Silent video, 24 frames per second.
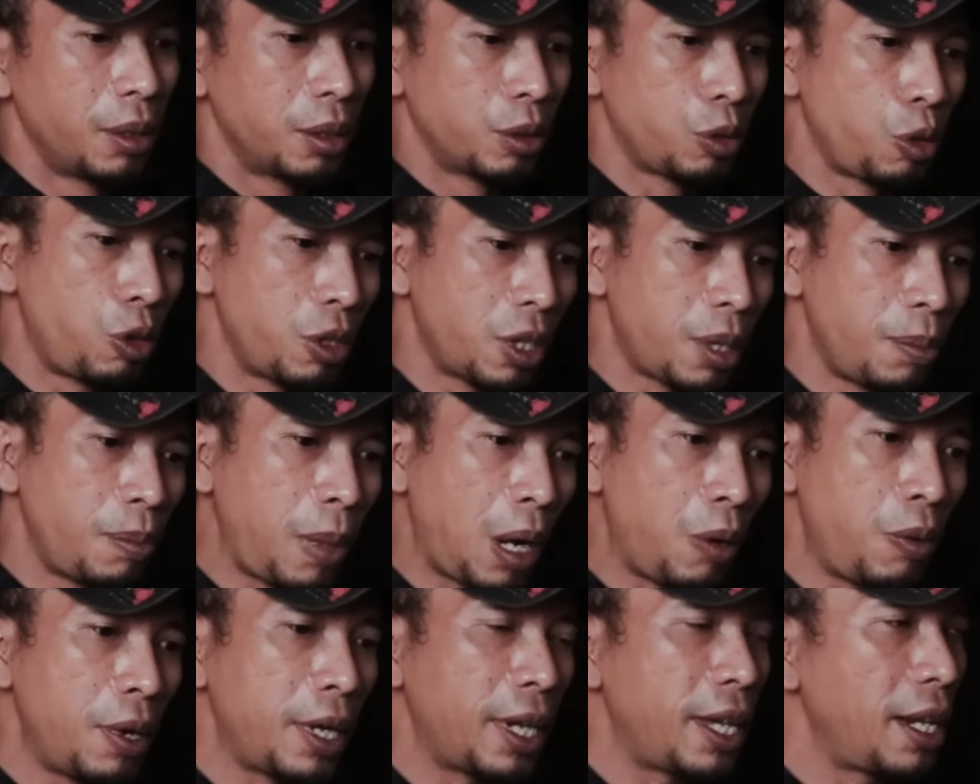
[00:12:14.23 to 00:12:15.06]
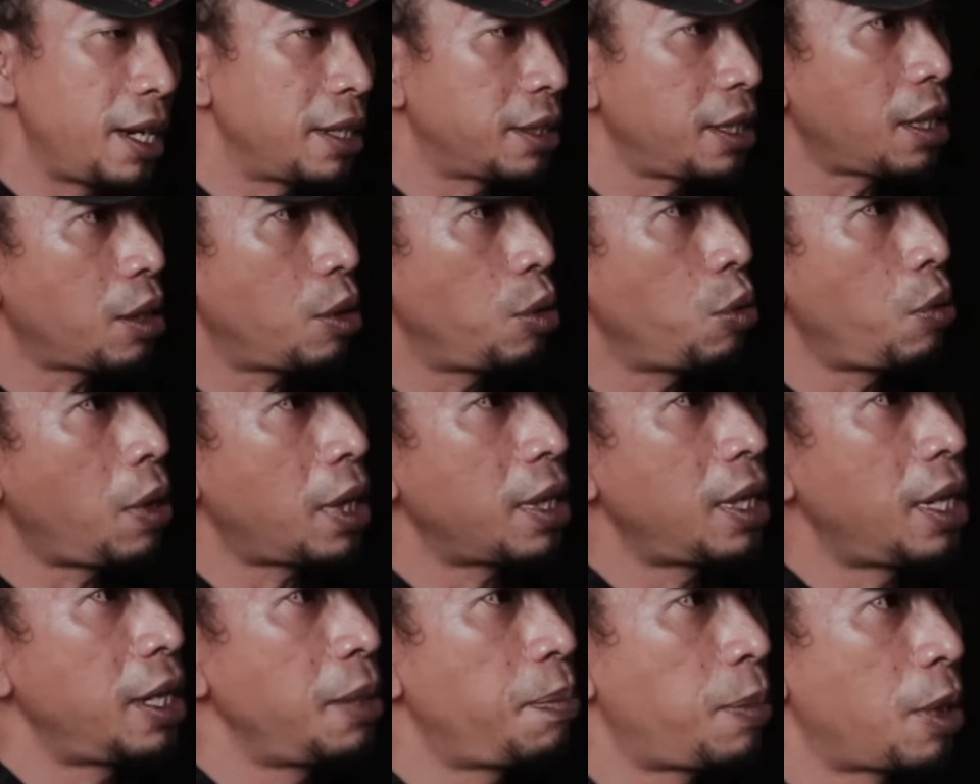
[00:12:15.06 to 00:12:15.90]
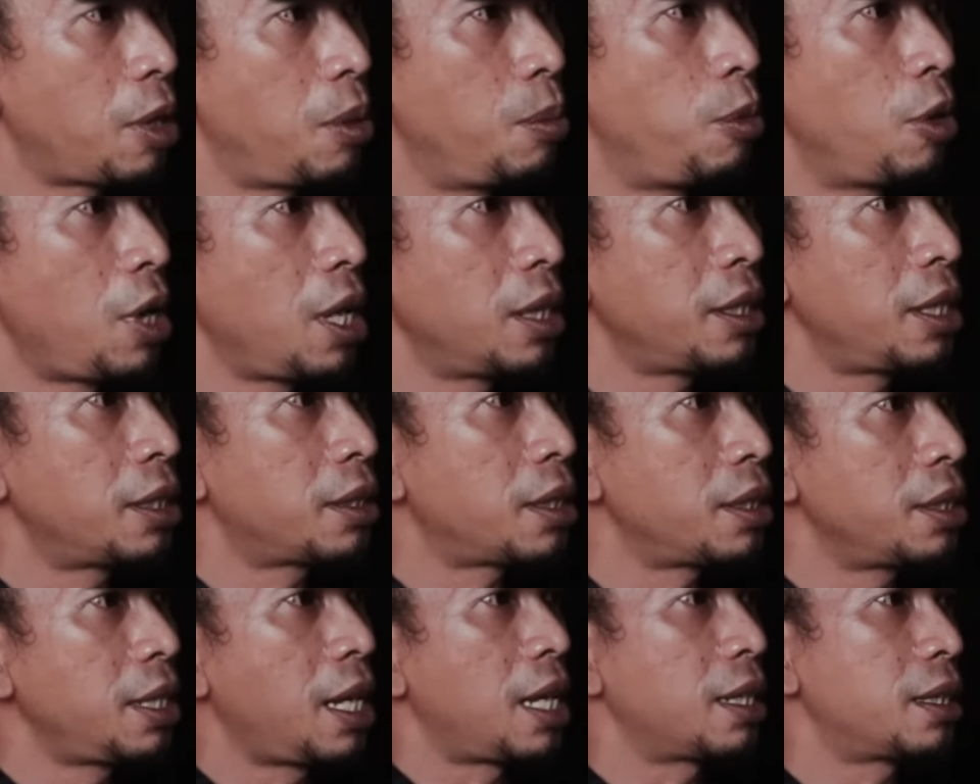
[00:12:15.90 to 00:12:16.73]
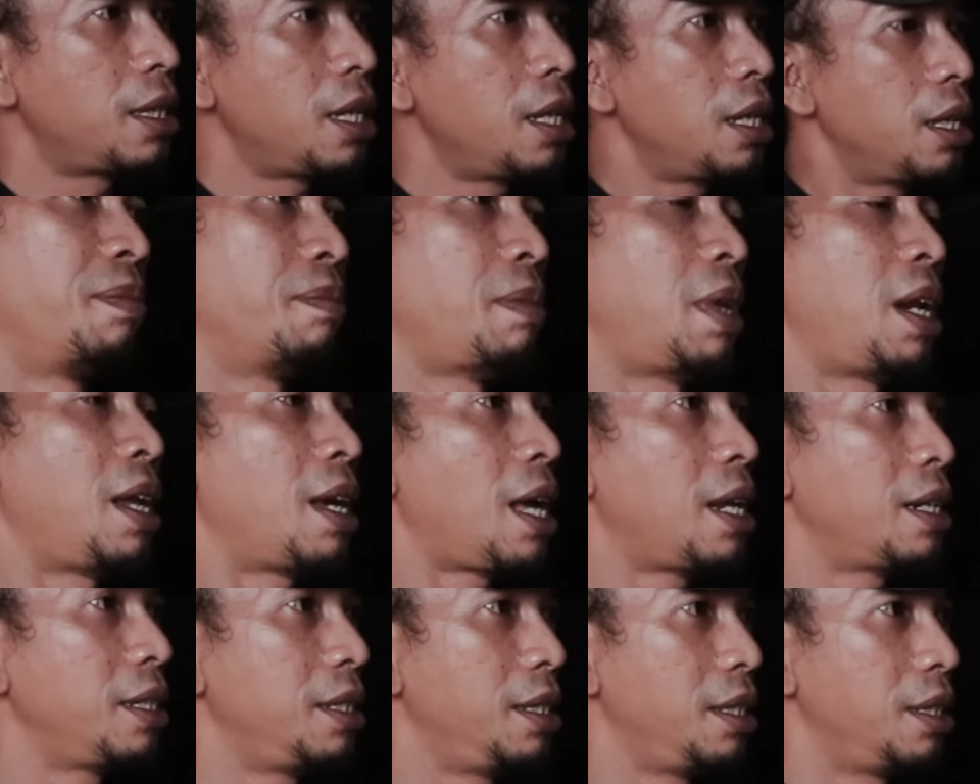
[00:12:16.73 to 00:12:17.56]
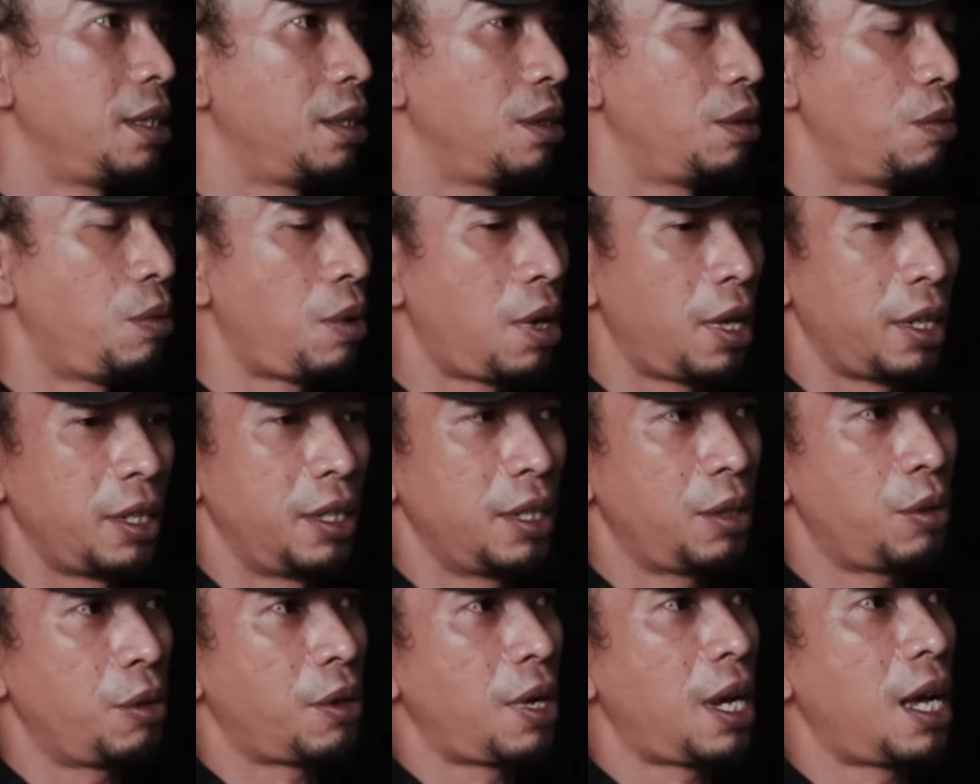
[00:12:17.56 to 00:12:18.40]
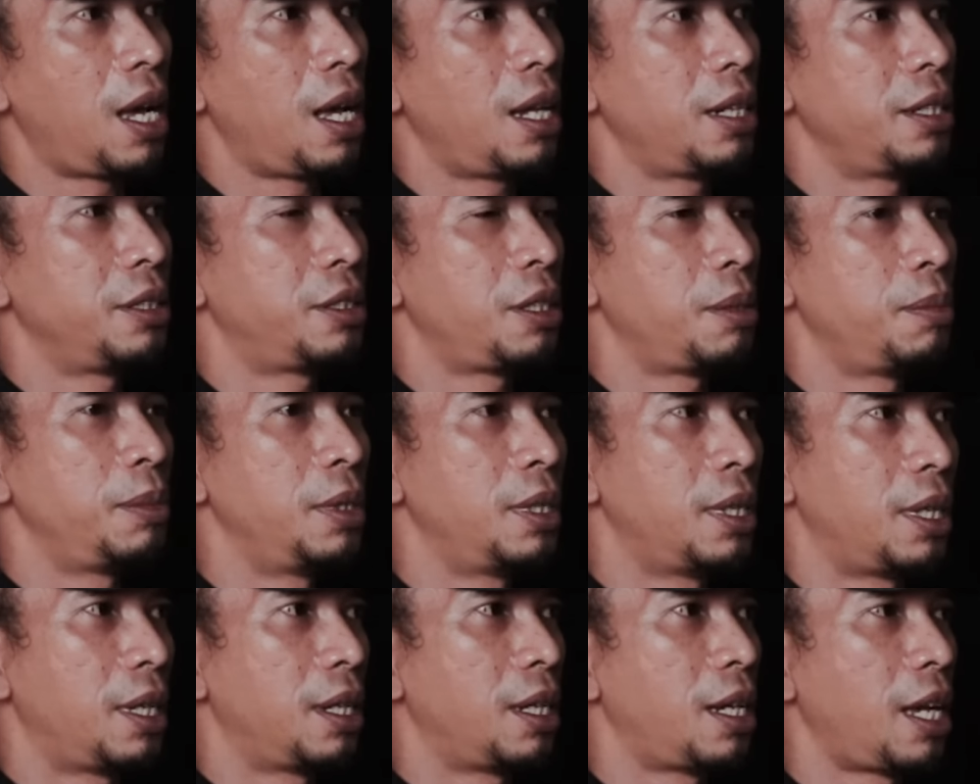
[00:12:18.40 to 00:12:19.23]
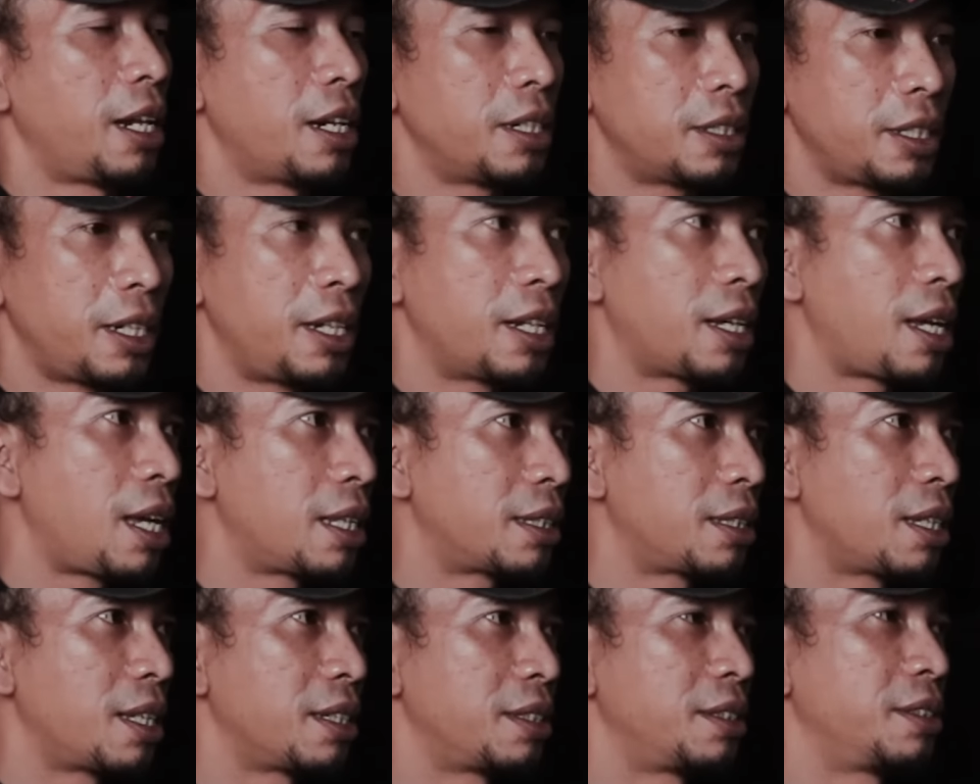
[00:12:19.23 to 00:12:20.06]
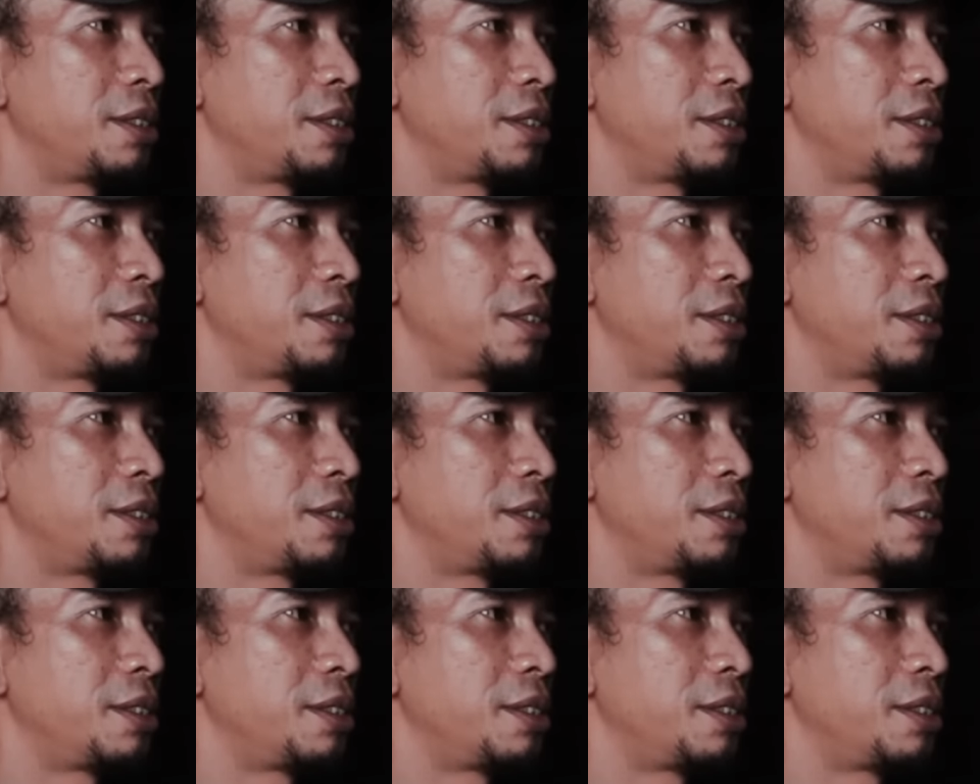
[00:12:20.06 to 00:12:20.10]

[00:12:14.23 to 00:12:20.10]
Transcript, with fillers: Turun ke bawah, karena saya keluar dari perkebunan teh. Ternyata malah kali. Wah, ini kok kali, saya bilang. Akhirnya saya naik ke atas.